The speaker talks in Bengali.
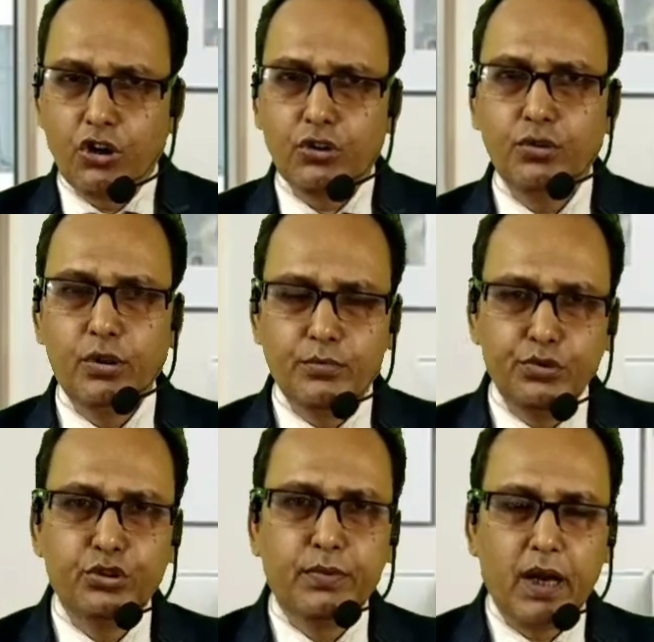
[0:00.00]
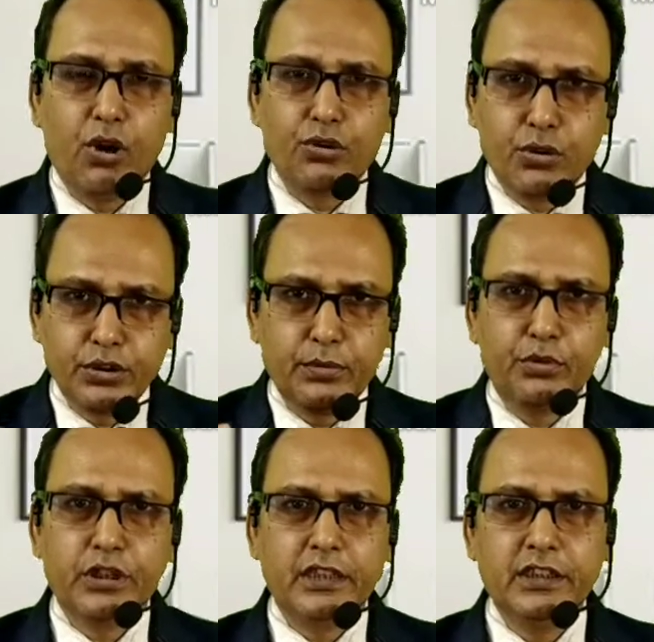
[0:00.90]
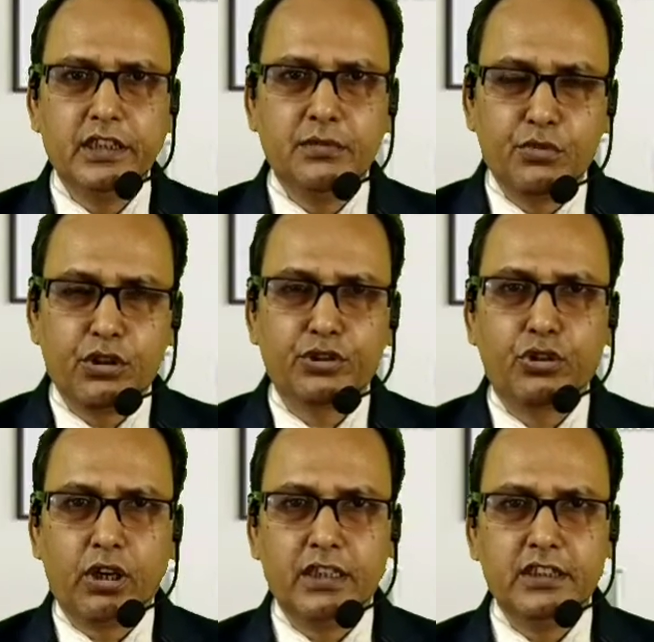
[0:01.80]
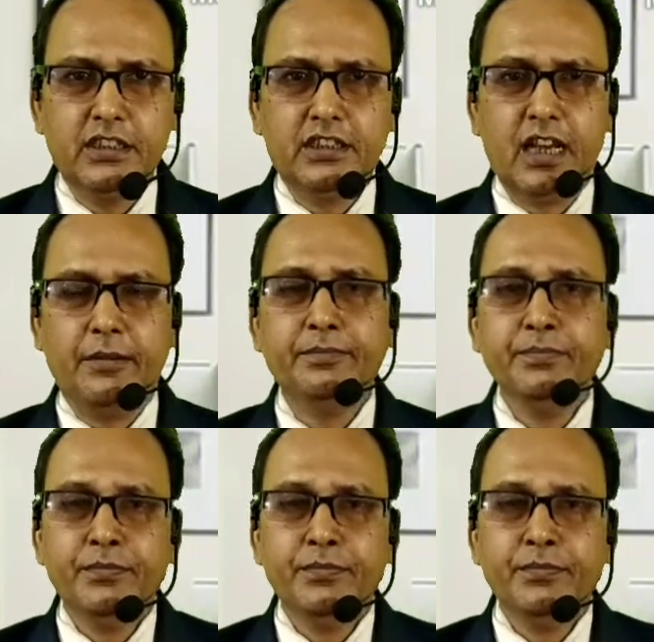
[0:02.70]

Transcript: অঙ্কগুলো বুঝবা অঙ্ক হচ্ছে বোঝার জিনিস মুখস্থ করার জিনিস না